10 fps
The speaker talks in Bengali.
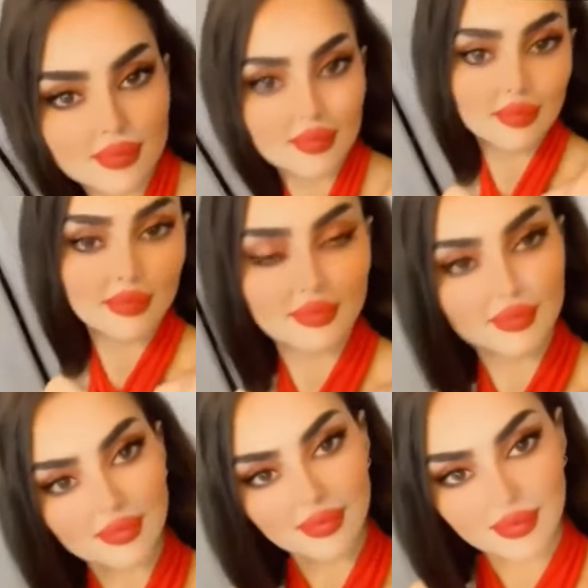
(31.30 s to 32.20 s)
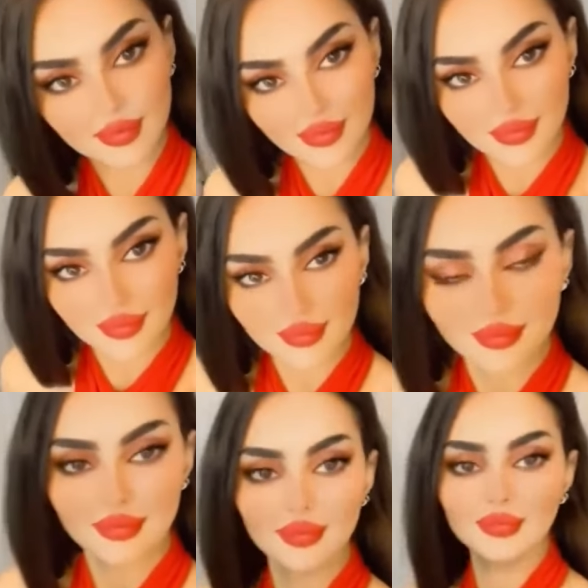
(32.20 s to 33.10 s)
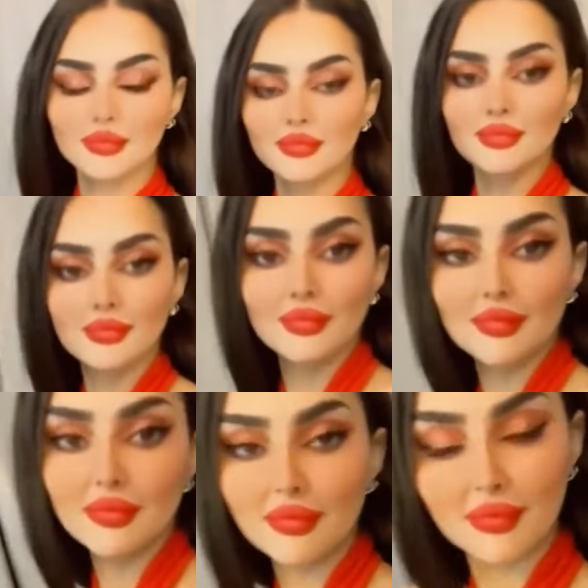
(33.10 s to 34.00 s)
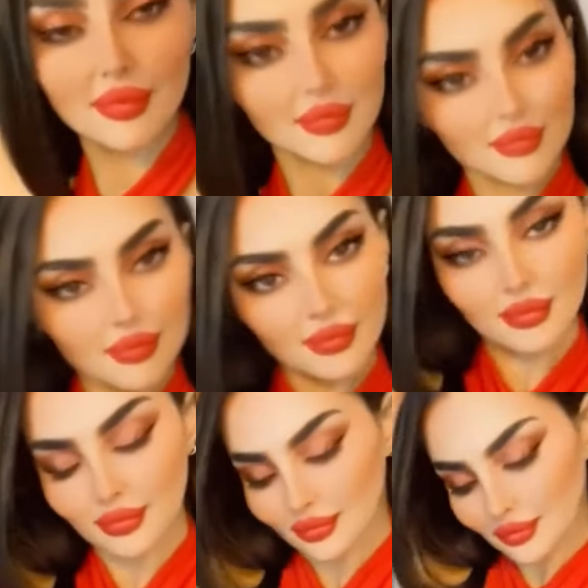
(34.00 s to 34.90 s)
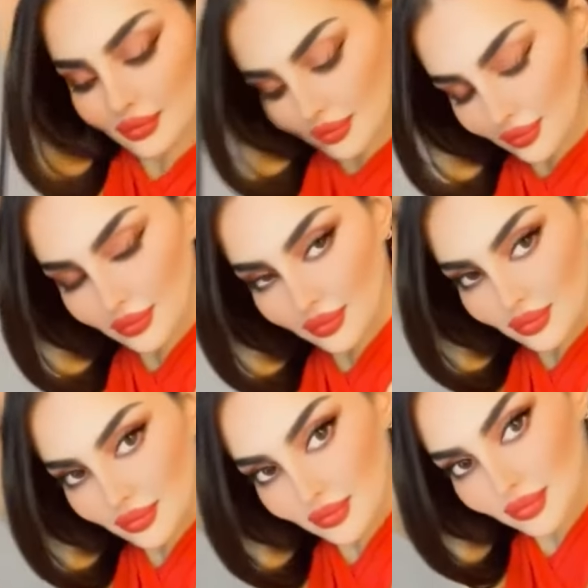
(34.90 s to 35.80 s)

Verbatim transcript: বলা হয় রুমি আল কাহতানির ইনস্টাগ্রামে দশ লাখ ফলোয়ার আছে